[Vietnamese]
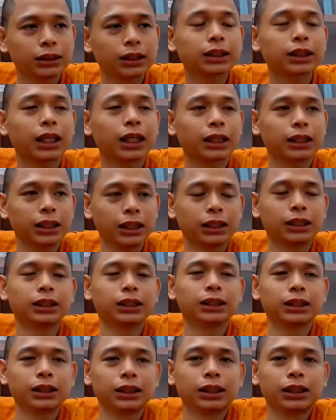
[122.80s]
tức là
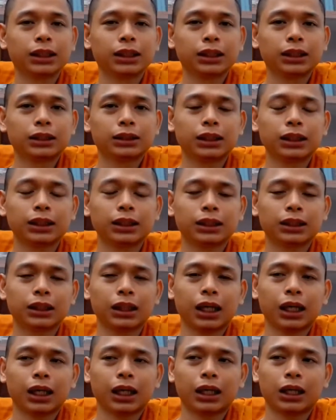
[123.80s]
gì
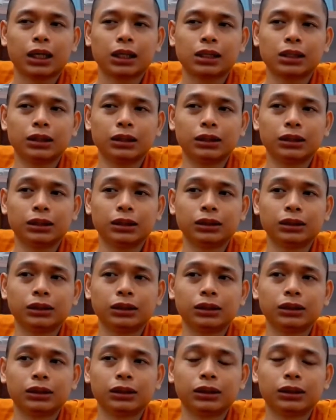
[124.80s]
tức là sự
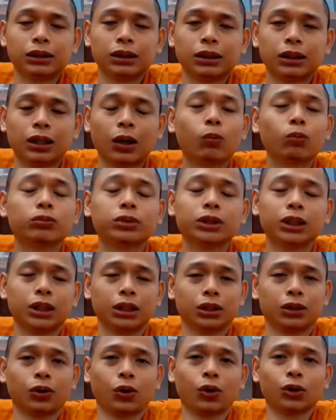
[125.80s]
không
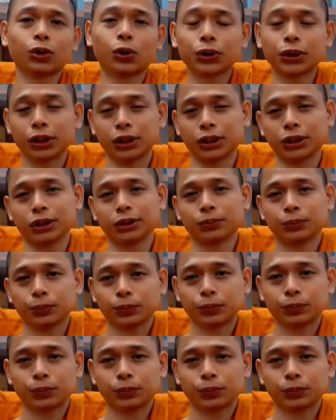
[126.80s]
rời khỏi đối tượng